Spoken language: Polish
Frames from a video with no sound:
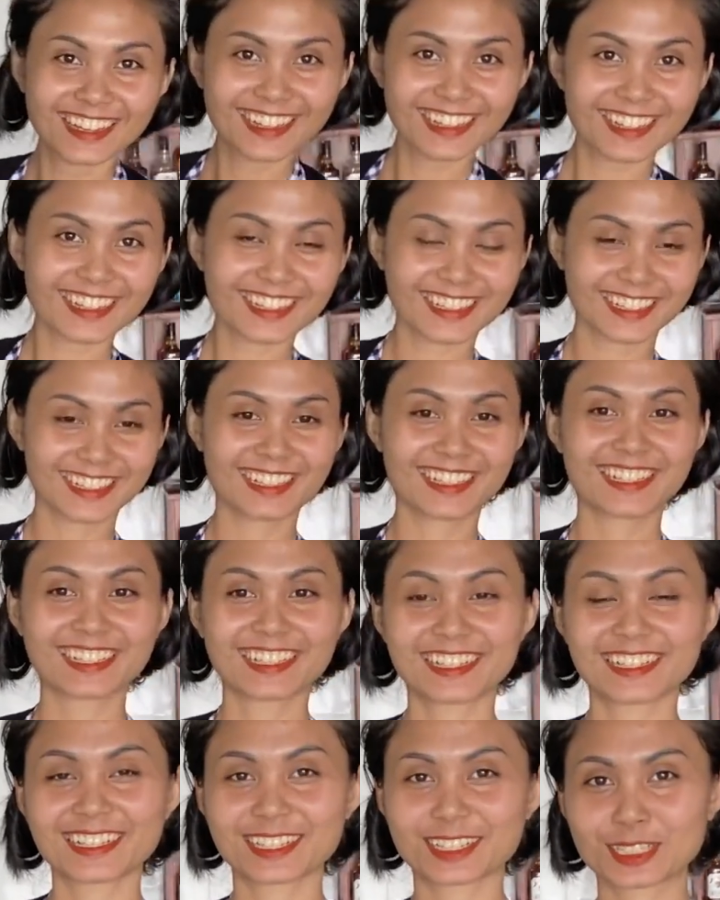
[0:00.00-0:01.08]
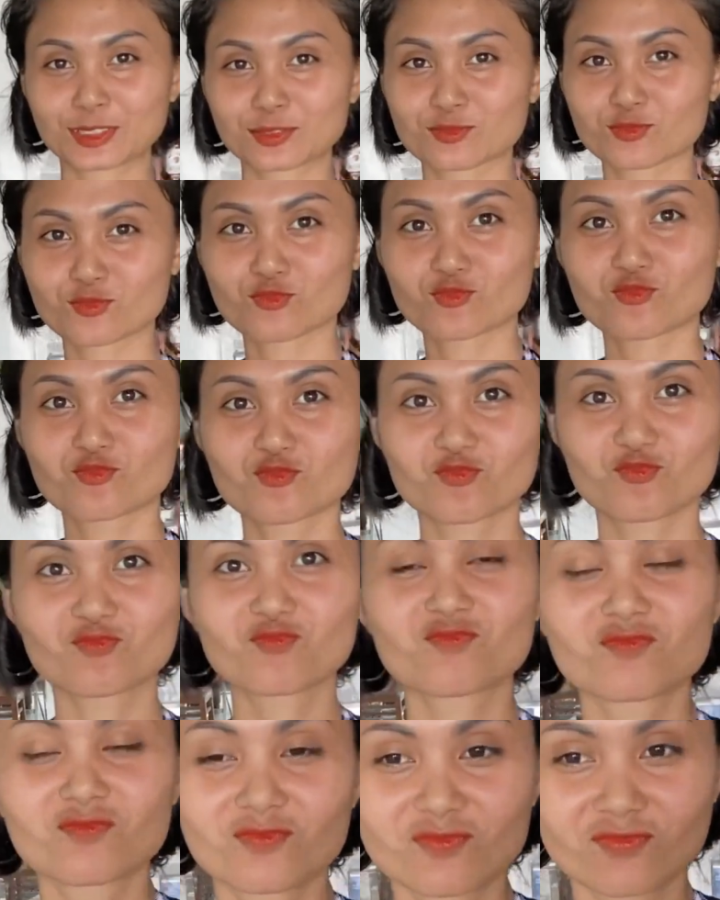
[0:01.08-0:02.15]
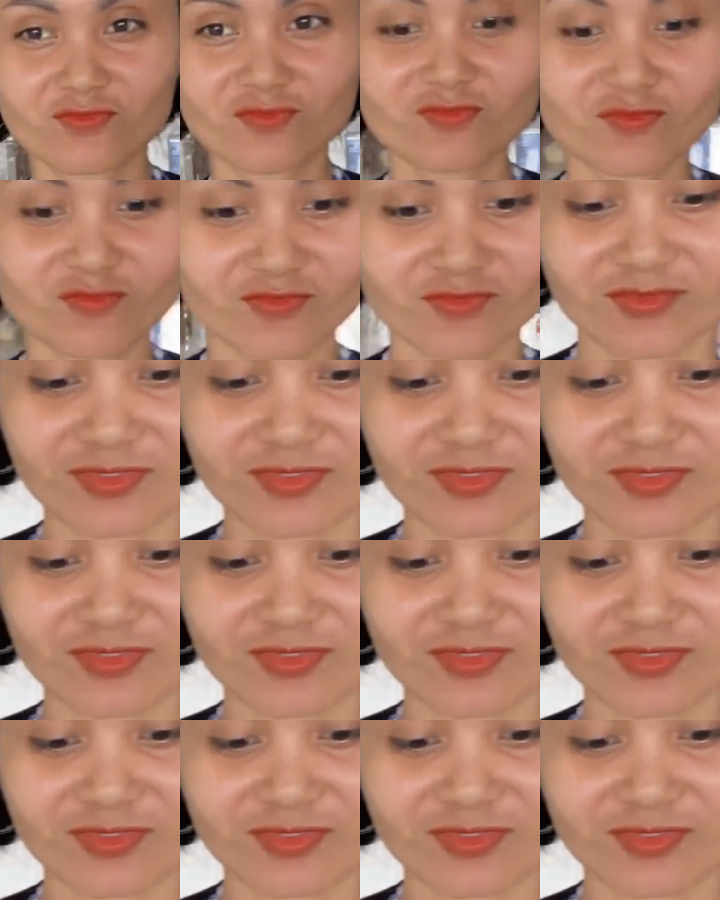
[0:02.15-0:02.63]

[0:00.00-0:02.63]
i Strejle też jedzie ze mną, a Jun